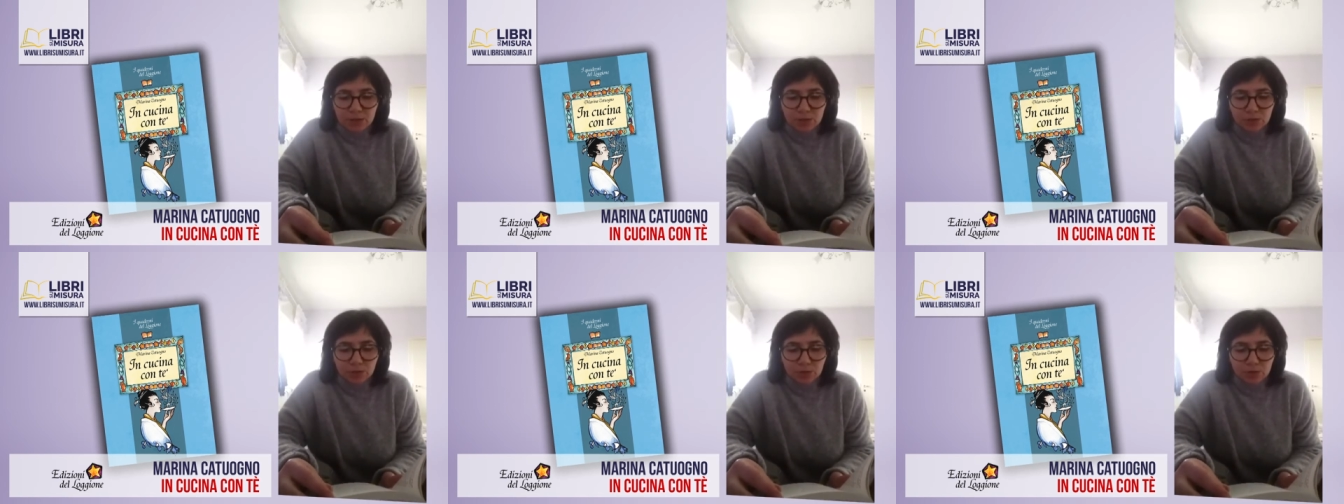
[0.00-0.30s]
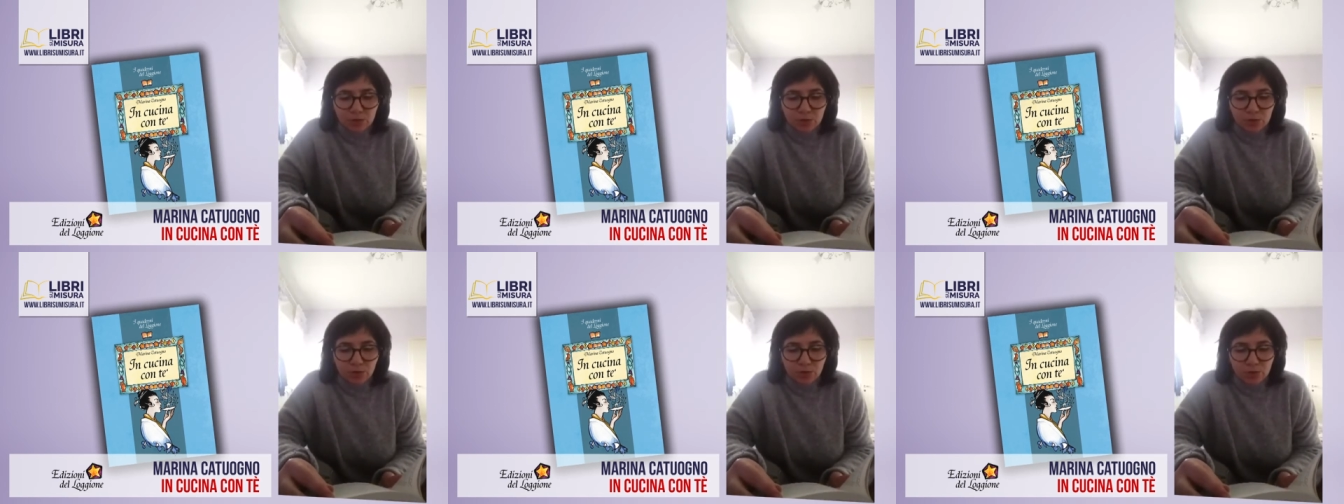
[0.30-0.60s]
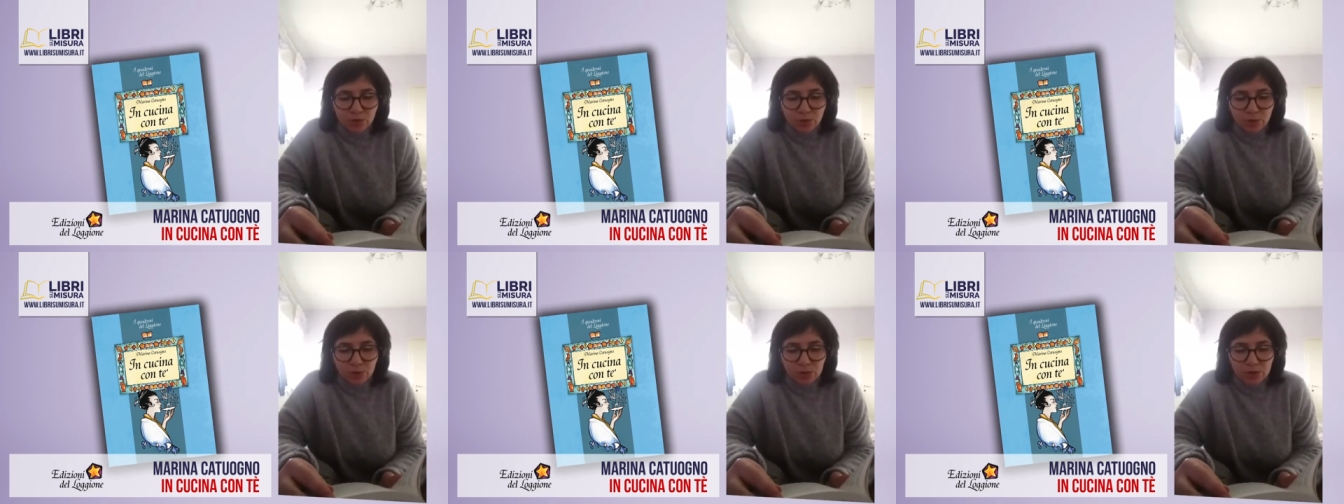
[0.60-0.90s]
giorno non
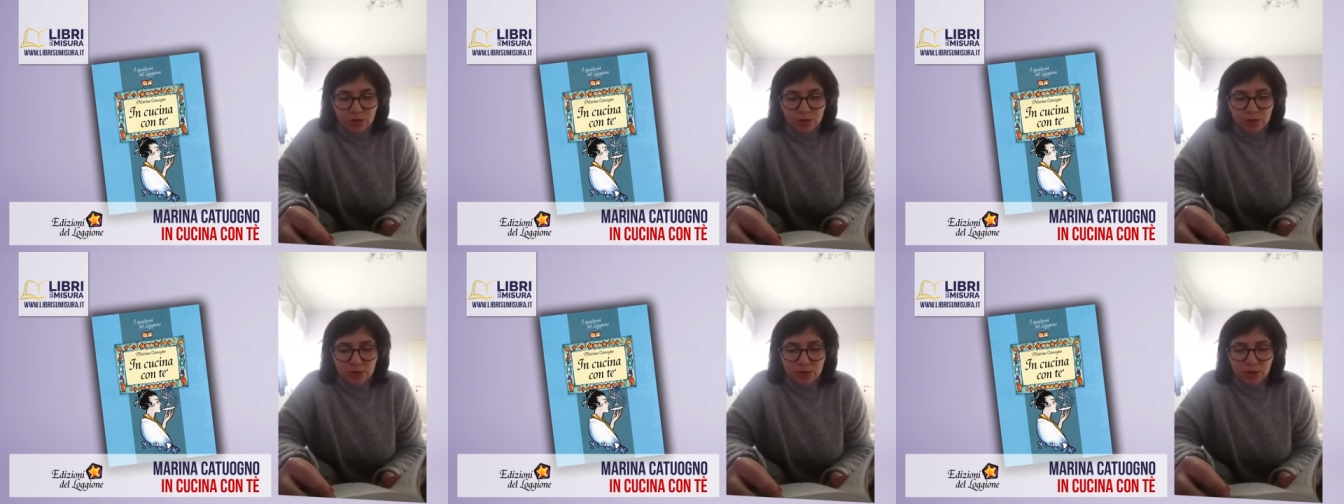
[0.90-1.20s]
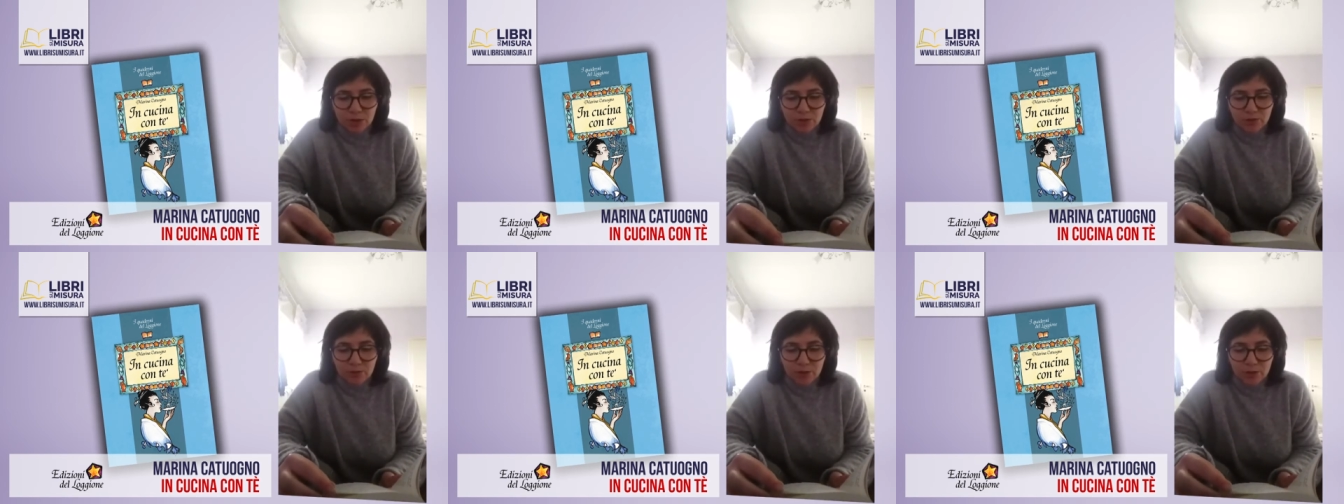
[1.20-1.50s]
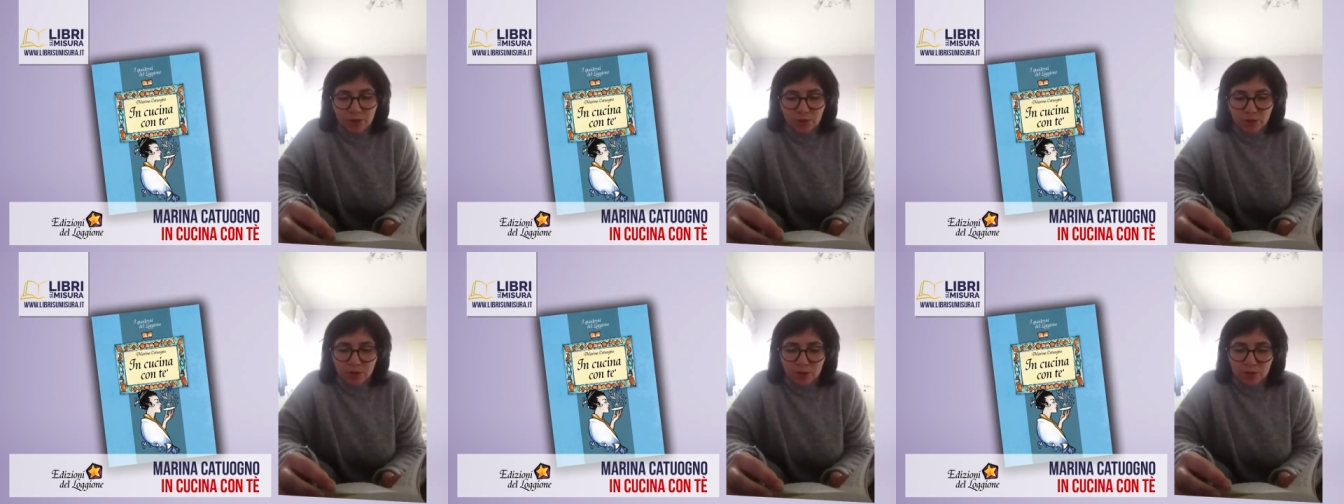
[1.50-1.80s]
è una scelta da
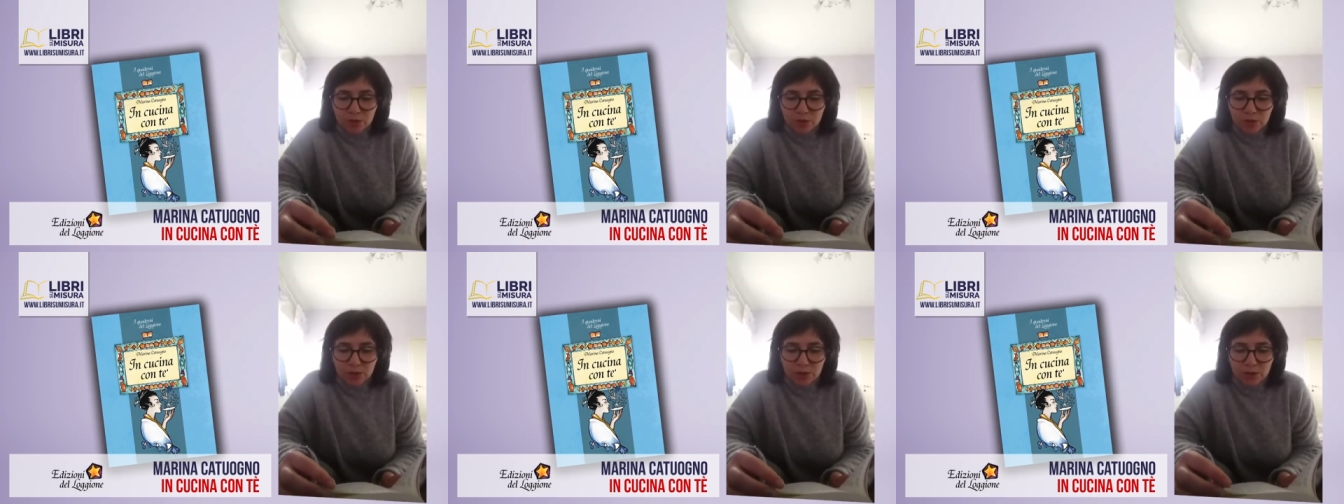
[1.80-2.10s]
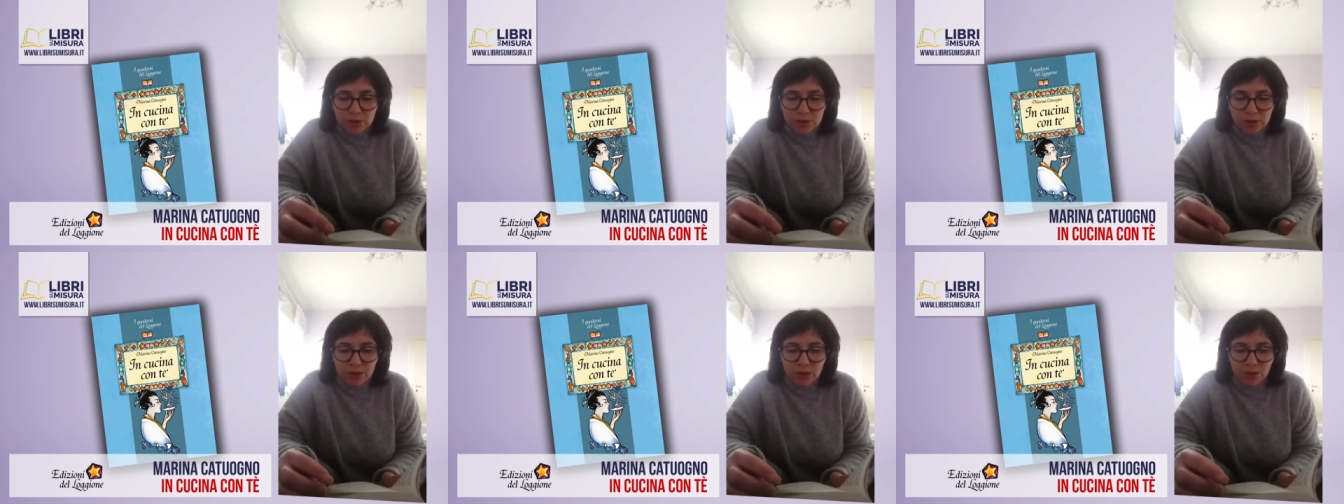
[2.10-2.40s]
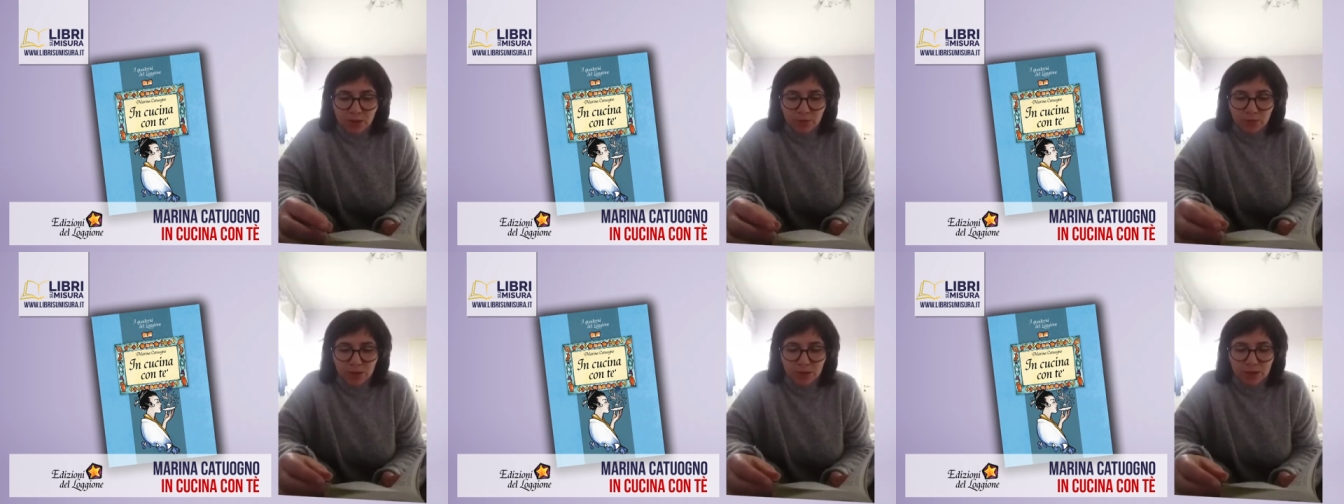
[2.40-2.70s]
fare con leggerezza,
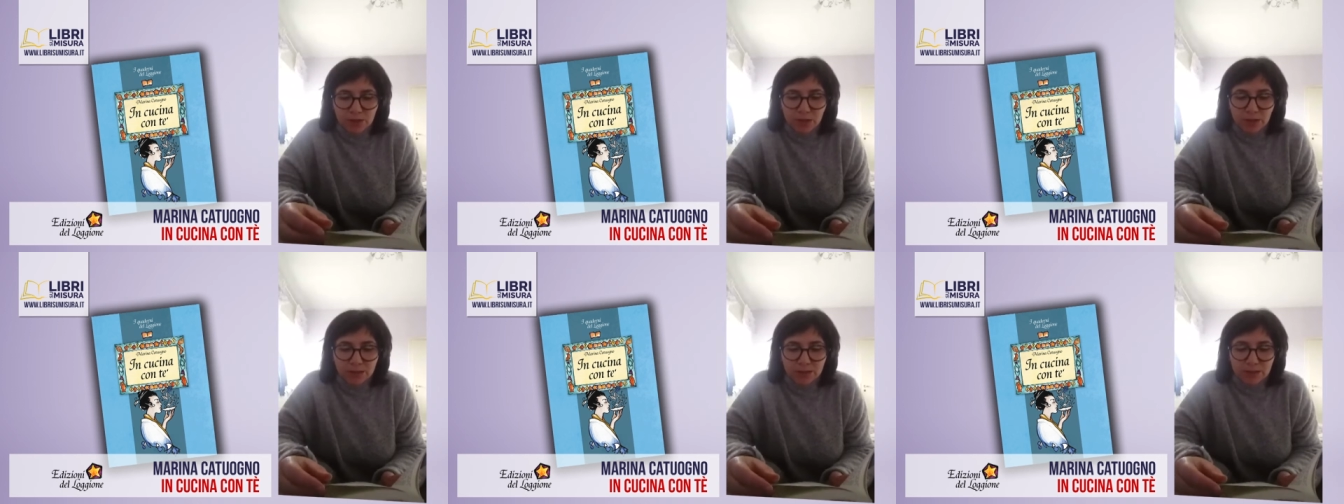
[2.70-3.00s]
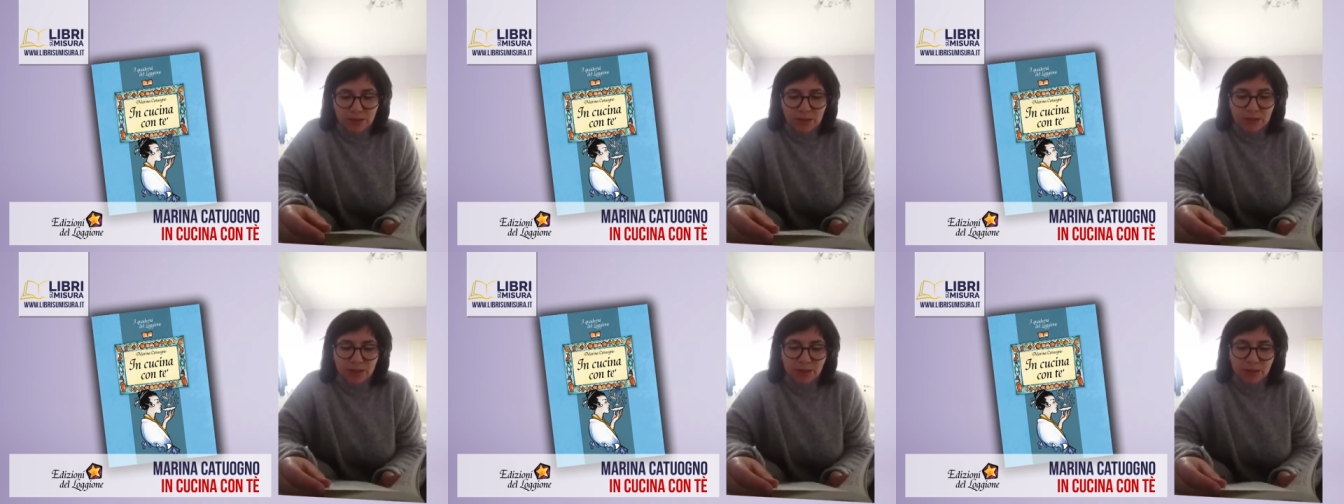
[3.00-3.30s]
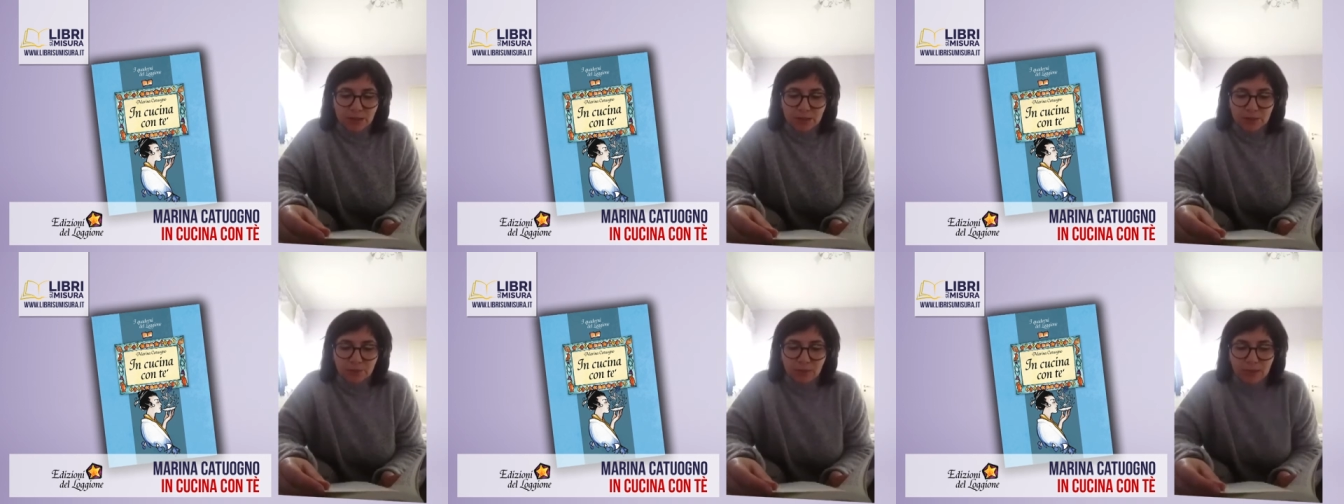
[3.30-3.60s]
una tazza di
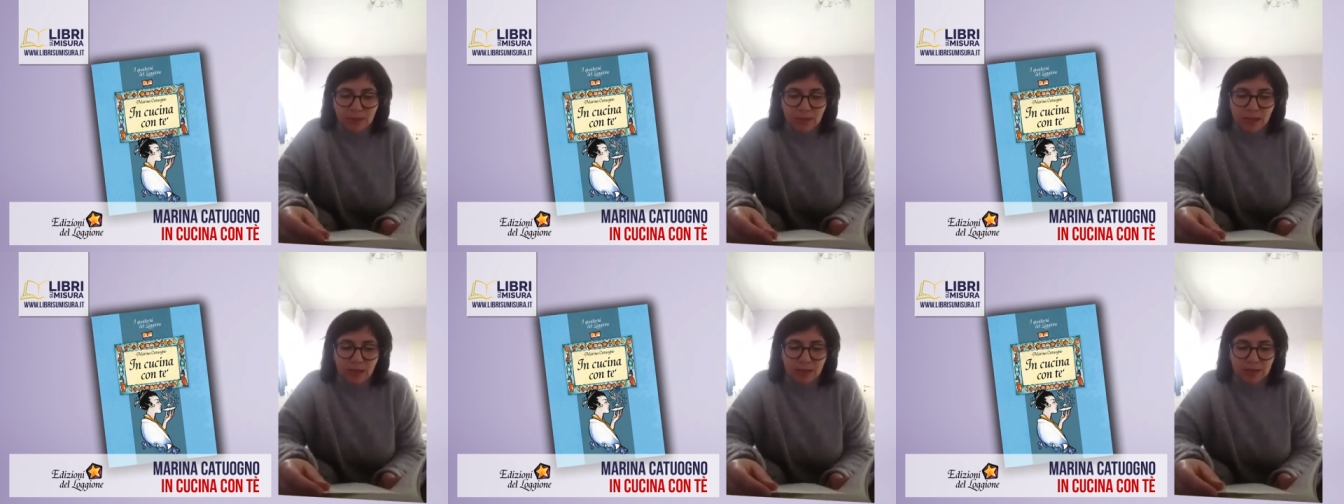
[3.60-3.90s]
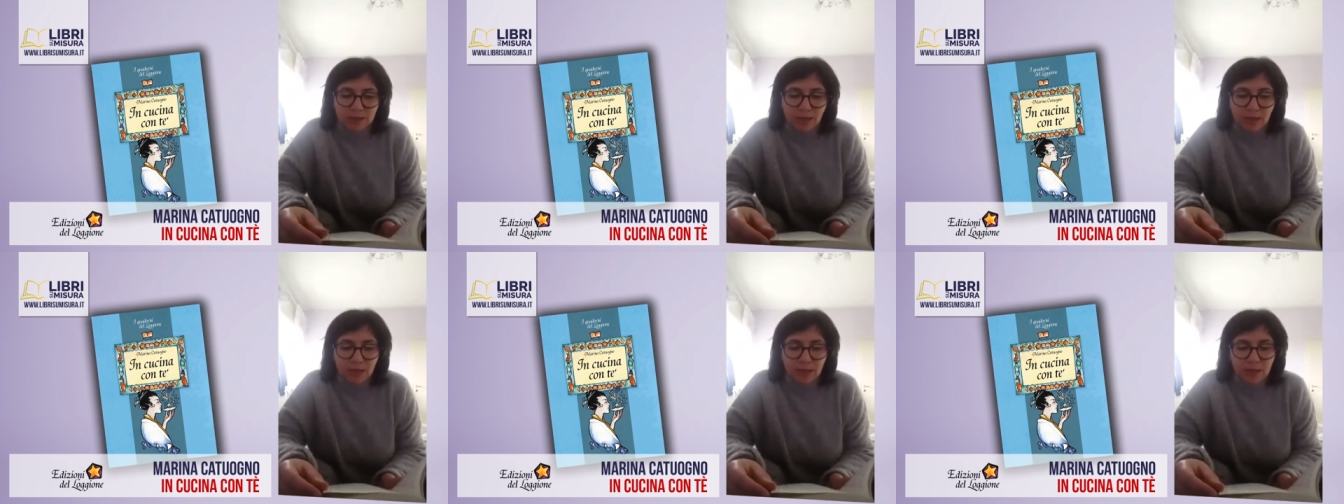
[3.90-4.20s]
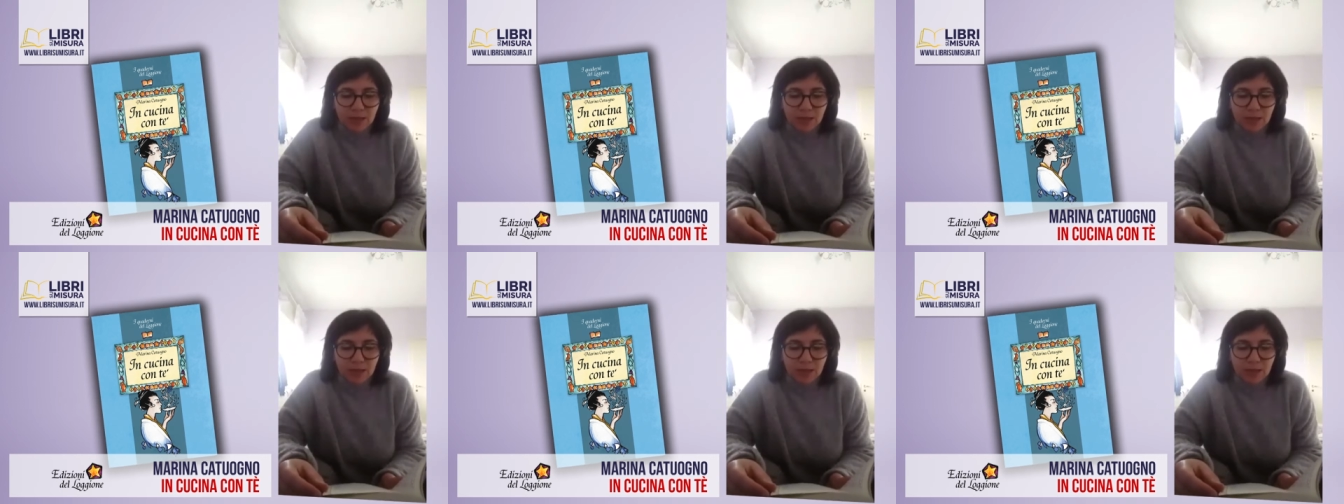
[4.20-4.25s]
tè sbagliata